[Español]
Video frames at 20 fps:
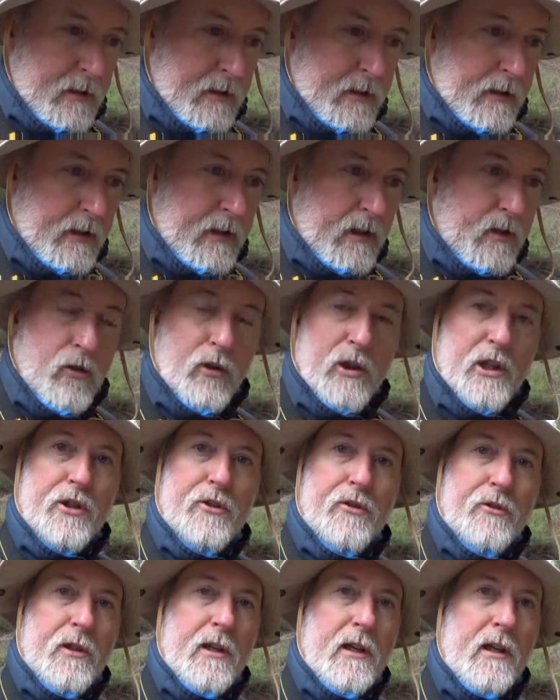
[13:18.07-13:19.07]
que
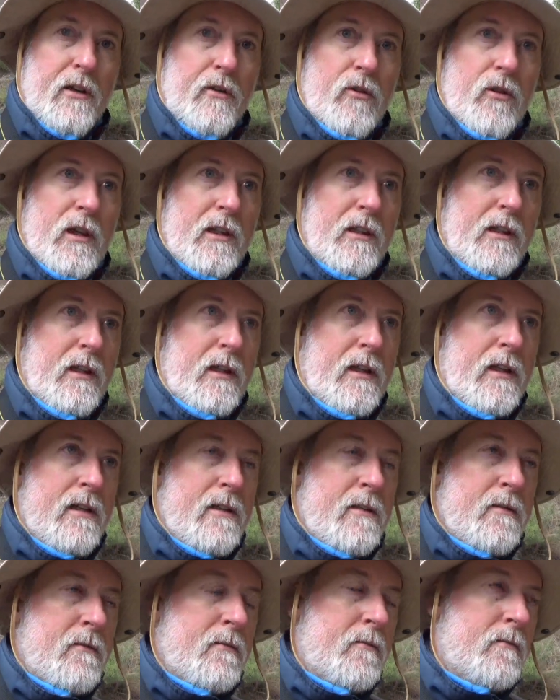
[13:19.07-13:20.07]
colisionara con la Tierra